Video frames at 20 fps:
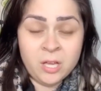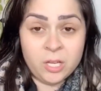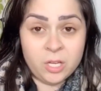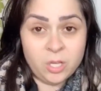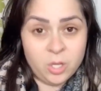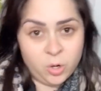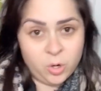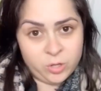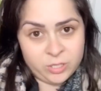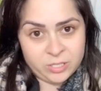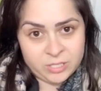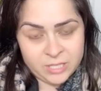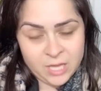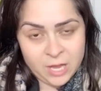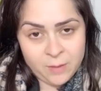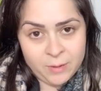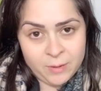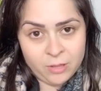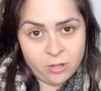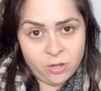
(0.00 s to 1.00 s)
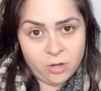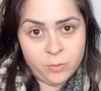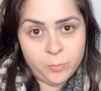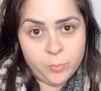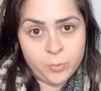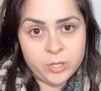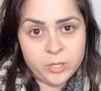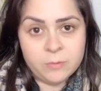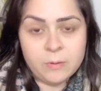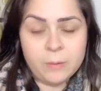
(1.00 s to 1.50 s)
Y hoy sábado,
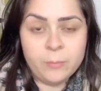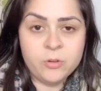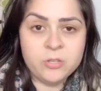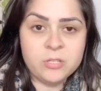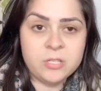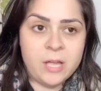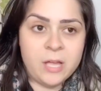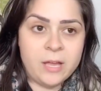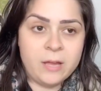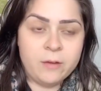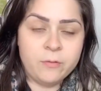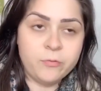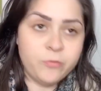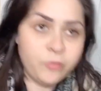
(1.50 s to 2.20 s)
pues vamos a...